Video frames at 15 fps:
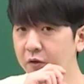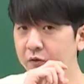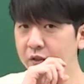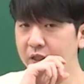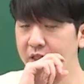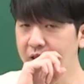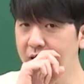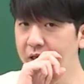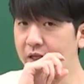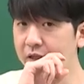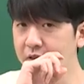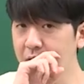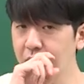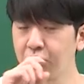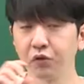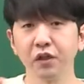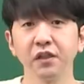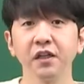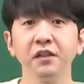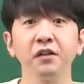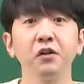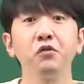내용을 이해해서 풀어야
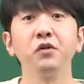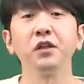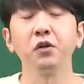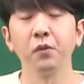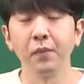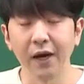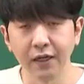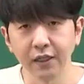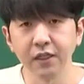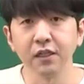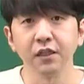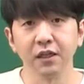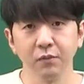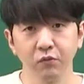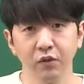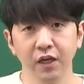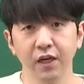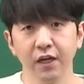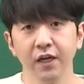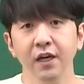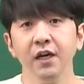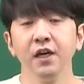되는 경우가 더 많기
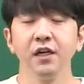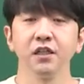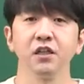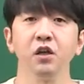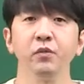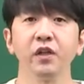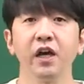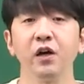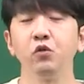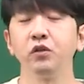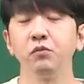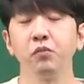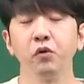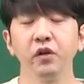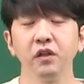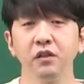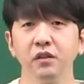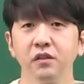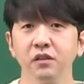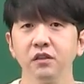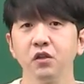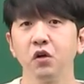때문에 시험에 나오는
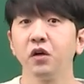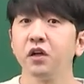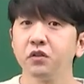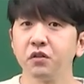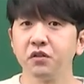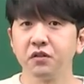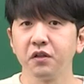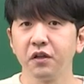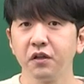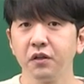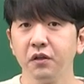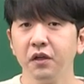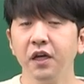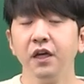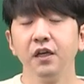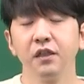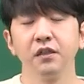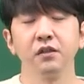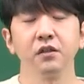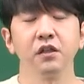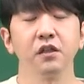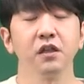포인트들은 정해져 있어요.
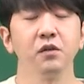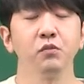그렇기